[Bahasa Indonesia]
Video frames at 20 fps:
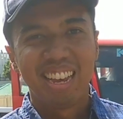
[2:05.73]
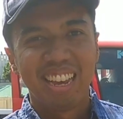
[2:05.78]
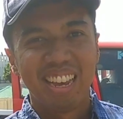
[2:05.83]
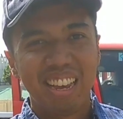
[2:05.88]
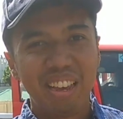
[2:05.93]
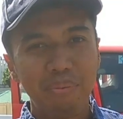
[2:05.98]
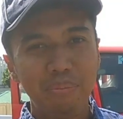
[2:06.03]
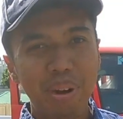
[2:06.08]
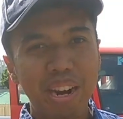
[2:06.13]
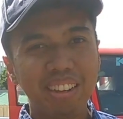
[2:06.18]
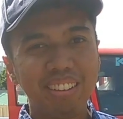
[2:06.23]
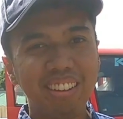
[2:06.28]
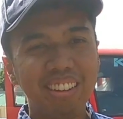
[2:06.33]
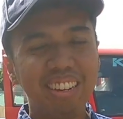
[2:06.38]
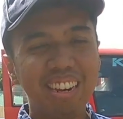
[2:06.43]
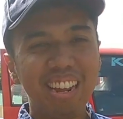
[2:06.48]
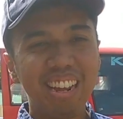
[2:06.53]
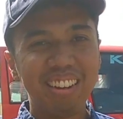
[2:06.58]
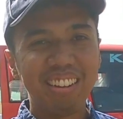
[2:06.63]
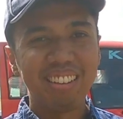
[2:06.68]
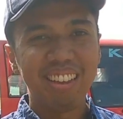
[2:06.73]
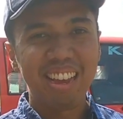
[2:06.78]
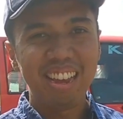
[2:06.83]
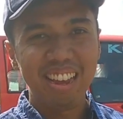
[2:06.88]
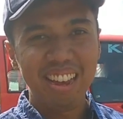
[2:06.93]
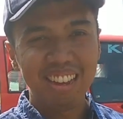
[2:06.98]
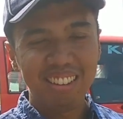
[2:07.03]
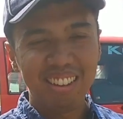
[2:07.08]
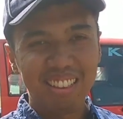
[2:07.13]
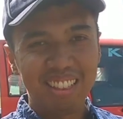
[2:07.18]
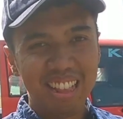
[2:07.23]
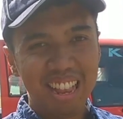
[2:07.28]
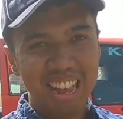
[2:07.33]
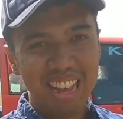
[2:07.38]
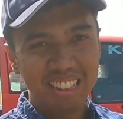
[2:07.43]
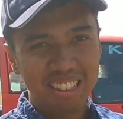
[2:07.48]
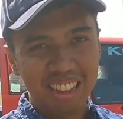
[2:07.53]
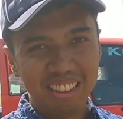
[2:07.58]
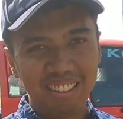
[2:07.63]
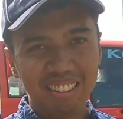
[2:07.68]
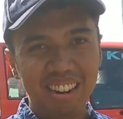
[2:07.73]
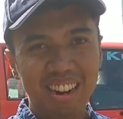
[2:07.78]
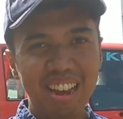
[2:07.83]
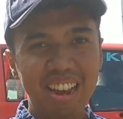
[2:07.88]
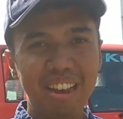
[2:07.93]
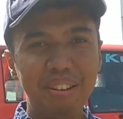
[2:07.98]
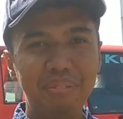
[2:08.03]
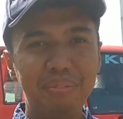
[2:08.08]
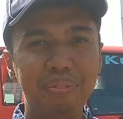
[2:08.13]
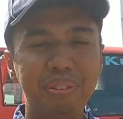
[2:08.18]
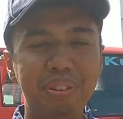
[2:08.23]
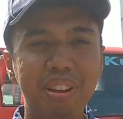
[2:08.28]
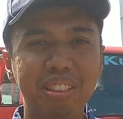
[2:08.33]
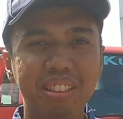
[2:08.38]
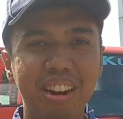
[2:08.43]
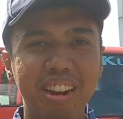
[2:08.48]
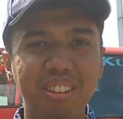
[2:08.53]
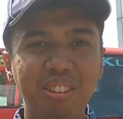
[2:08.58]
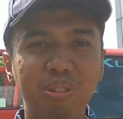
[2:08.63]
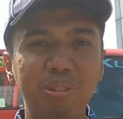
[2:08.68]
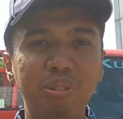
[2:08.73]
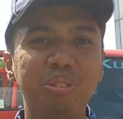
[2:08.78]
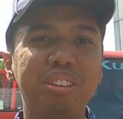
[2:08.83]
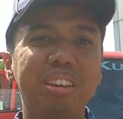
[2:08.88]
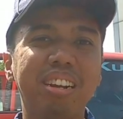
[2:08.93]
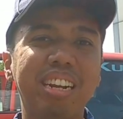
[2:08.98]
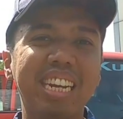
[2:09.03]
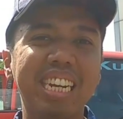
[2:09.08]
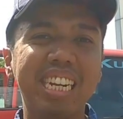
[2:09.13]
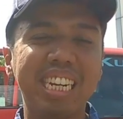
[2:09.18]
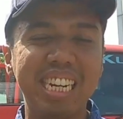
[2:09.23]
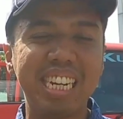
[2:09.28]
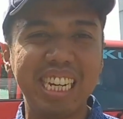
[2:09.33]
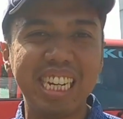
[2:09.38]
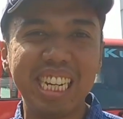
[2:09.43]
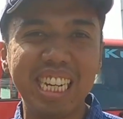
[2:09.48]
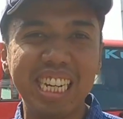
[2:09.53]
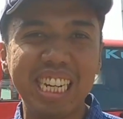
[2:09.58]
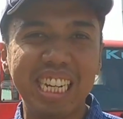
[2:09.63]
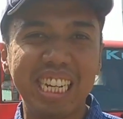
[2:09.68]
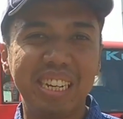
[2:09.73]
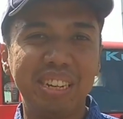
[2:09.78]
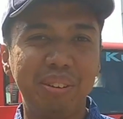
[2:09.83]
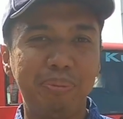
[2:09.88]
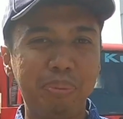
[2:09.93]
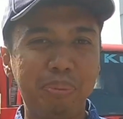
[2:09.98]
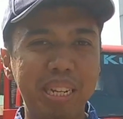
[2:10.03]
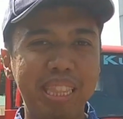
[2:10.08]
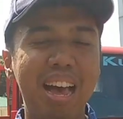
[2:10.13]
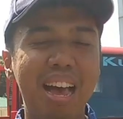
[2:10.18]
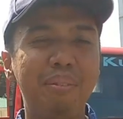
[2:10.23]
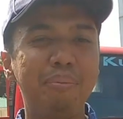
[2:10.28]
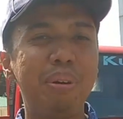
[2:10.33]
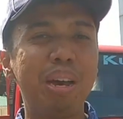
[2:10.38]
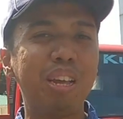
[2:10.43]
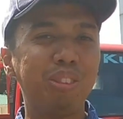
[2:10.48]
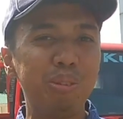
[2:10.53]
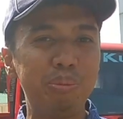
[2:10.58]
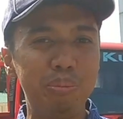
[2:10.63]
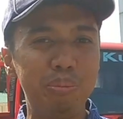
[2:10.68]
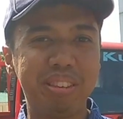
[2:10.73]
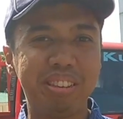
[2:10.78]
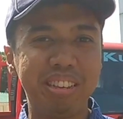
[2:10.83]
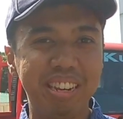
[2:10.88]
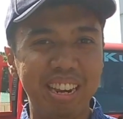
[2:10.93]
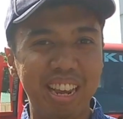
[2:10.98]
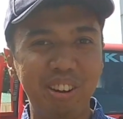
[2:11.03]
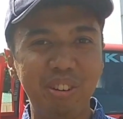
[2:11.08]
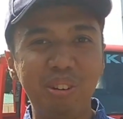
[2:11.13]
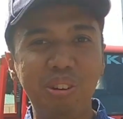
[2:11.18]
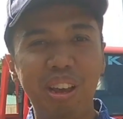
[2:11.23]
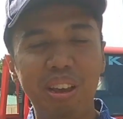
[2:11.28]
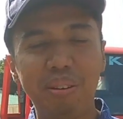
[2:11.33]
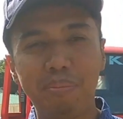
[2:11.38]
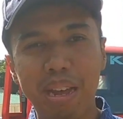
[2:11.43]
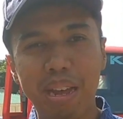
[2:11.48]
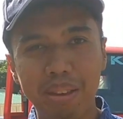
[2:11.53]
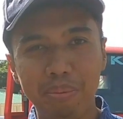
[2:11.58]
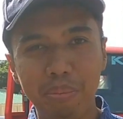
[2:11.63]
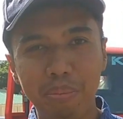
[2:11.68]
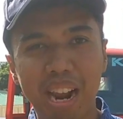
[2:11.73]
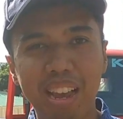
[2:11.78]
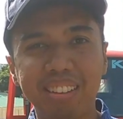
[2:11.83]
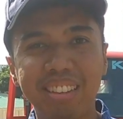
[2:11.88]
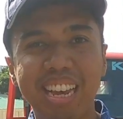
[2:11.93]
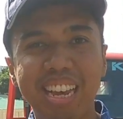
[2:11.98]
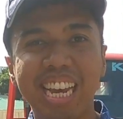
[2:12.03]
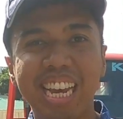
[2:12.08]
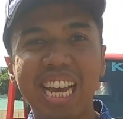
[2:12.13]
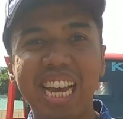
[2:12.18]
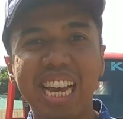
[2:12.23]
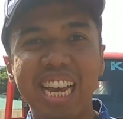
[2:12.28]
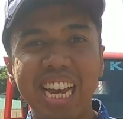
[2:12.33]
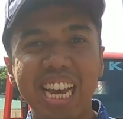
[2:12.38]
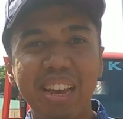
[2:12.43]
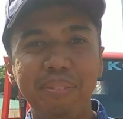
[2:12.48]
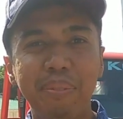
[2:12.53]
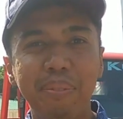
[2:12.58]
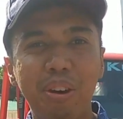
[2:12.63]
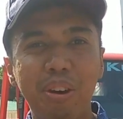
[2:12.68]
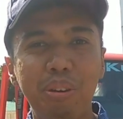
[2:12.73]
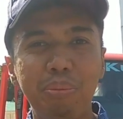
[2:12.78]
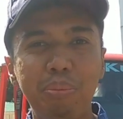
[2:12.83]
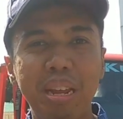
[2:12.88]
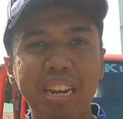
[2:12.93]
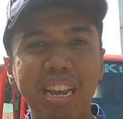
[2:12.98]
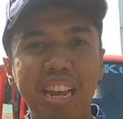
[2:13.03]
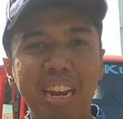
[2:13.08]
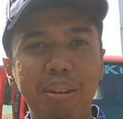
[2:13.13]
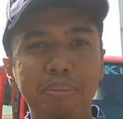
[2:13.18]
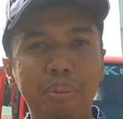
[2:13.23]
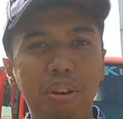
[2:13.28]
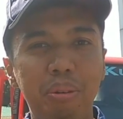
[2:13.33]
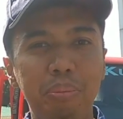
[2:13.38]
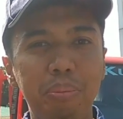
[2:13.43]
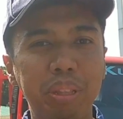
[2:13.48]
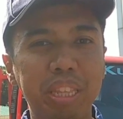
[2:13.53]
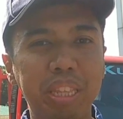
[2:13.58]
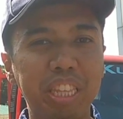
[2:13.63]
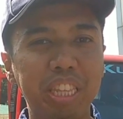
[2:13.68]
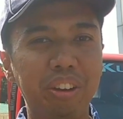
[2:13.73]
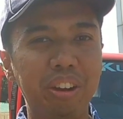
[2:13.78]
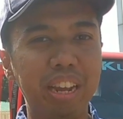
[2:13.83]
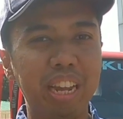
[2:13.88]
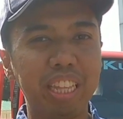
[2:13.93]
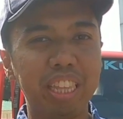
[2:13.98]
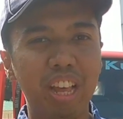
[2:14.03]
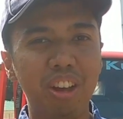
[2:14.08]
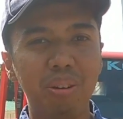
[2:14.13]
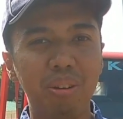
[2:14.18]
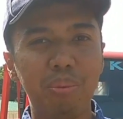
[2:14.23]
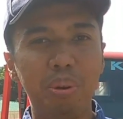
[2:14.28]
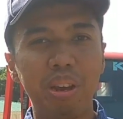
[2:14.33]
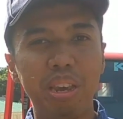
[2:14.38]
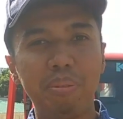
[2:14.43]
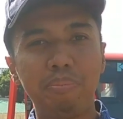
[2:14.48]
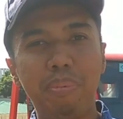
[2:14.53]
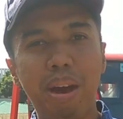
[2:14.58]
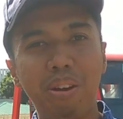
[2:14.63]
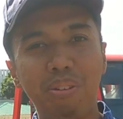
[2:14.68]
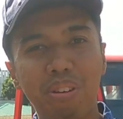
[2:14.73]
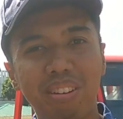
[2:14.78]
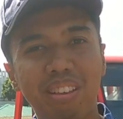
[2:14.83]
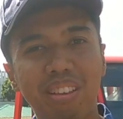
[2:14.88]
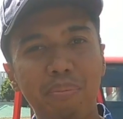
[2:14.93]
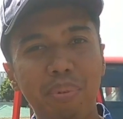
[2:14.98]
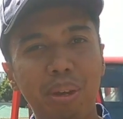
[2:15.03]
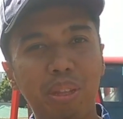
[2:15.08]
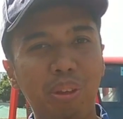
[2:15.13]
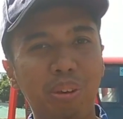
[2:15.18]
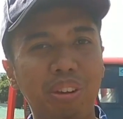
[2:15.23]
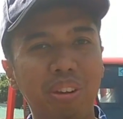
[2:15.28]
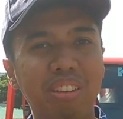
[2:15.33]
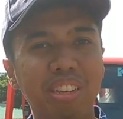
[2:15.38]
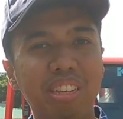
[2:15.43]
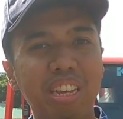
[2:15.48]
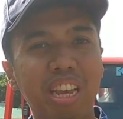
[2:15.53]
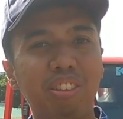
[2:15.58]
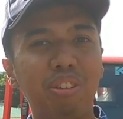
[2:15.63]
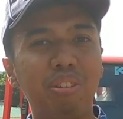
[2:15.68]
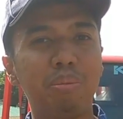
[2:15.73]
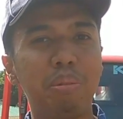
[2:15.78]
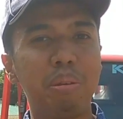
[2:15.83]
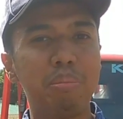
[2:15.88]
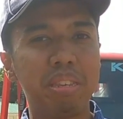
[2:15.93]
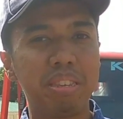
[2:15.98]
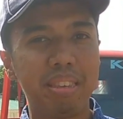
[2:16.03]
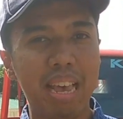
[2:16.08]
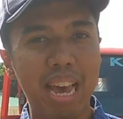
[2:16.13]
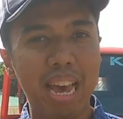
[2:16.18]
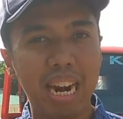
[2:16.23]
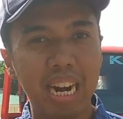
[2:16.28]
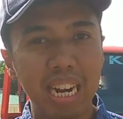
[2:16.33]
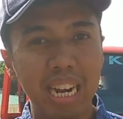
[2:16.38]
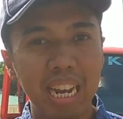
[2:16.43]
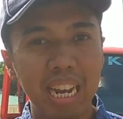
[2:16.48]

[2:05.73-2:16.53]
impresi dari saya setelah test drive di Trust Cruiser ini pertama tuh mesinnya dulu yang paling berasa ya cuma kalau dibandingkan sama kompetitornya kita ngomongin power sama torsinya itu lebih besar